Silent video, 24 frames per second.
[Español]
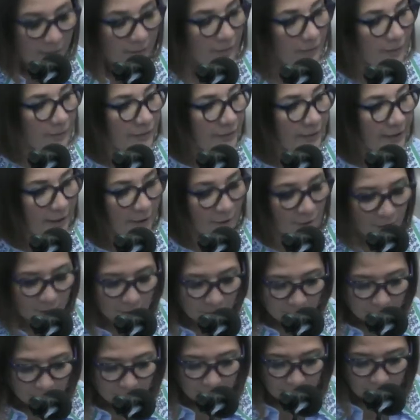
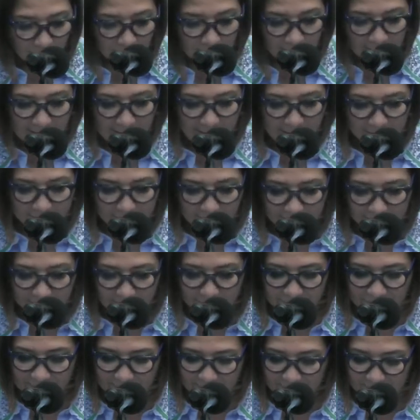Cinco, con grandes
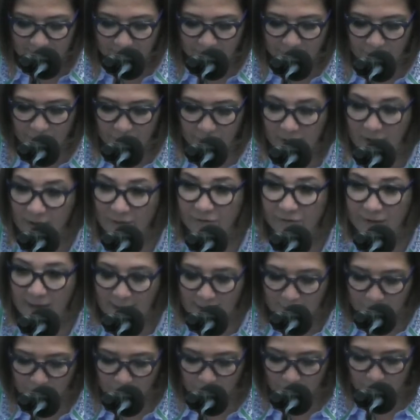afectaciones a
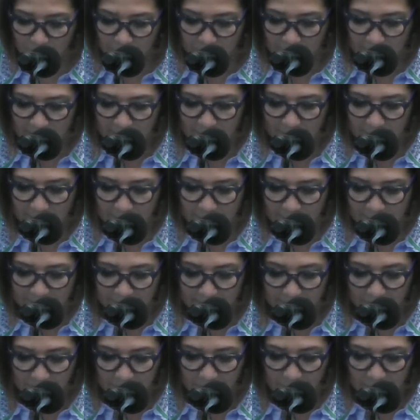la propiedad
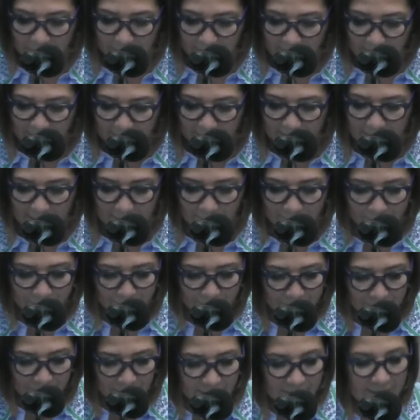privada
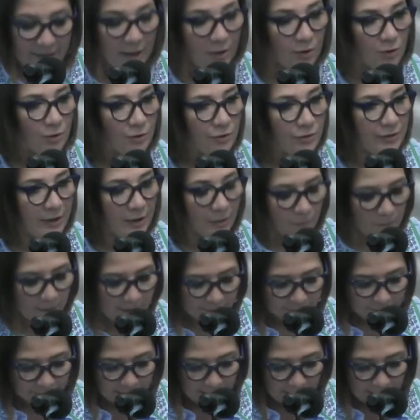y en
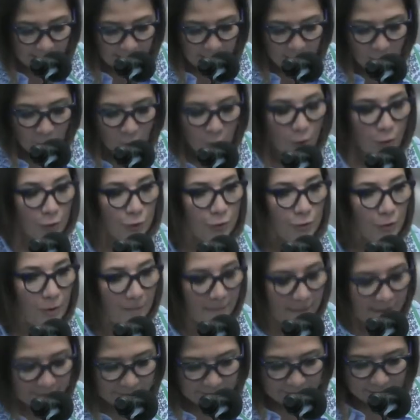consecuencia
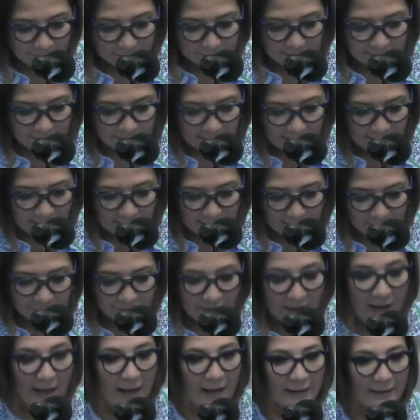controversias legales
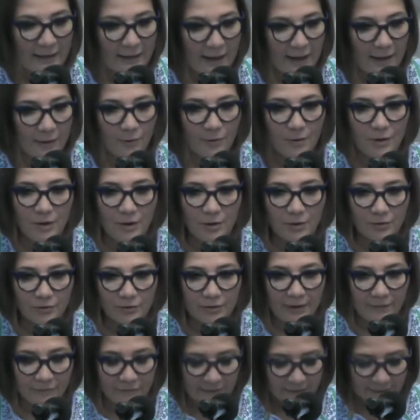a cargo de los
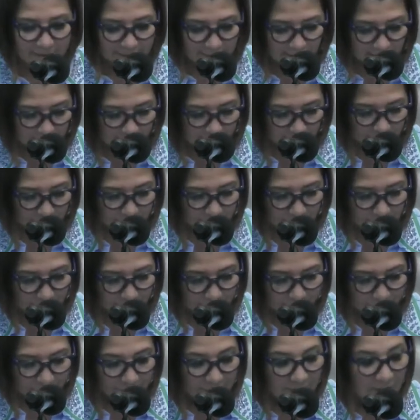afectados.
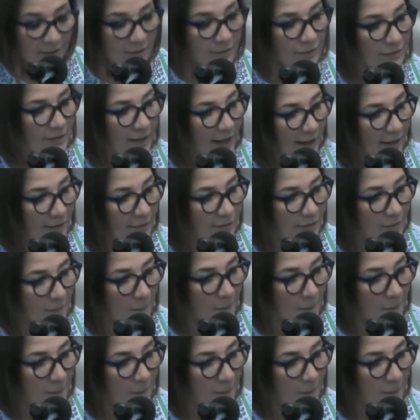Seis,